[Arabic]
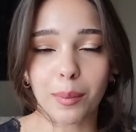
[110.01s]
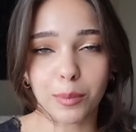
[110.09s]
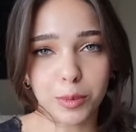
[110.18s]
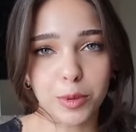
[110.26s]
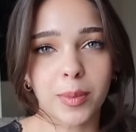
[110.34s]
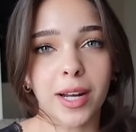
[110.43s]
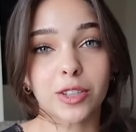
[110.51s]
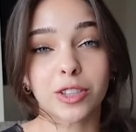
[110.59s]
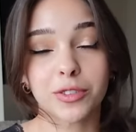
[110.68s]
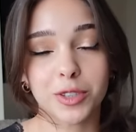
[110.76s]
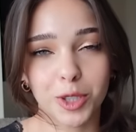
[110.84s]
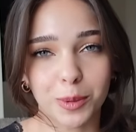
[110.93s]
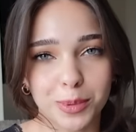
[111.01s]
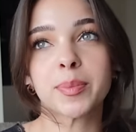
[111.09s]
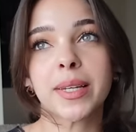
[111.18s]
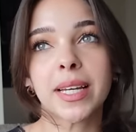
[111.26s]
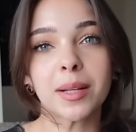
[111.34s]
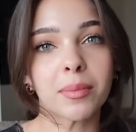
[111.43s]
عم ببرم على الكوفي شوب
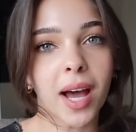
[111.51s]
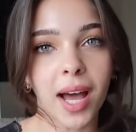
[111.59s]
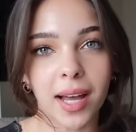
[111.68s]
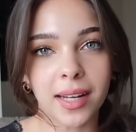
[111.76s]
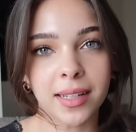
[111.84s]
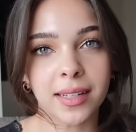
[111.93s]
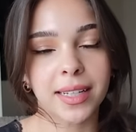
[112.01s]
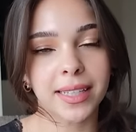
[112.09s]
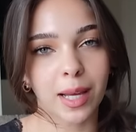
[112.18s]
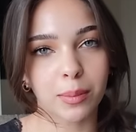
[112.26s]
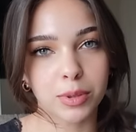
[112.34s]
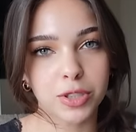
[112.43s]
بكل محل كنت عم